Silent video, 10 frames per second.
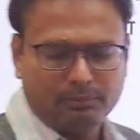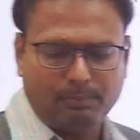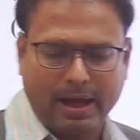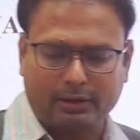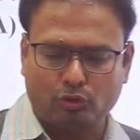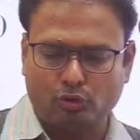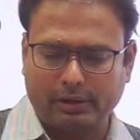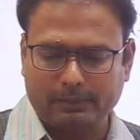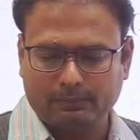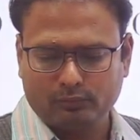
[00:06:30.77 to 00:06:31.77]
पार्क जो
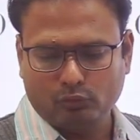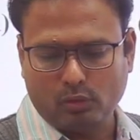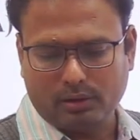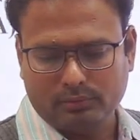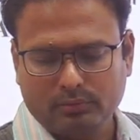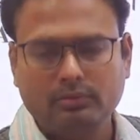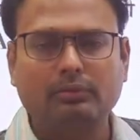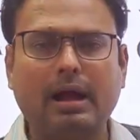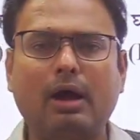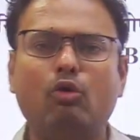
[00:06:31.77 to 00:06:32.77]
है वह
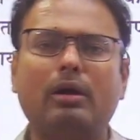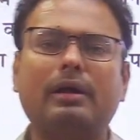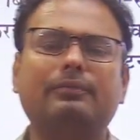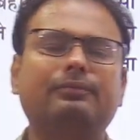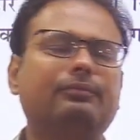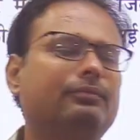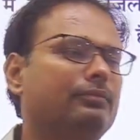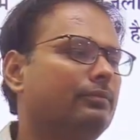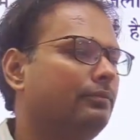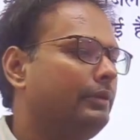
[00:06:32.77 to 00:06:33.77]
कहां होगा
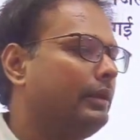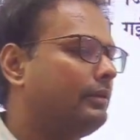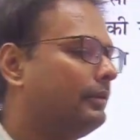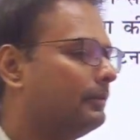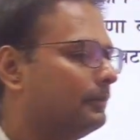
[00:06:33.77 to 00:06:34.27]
ठीक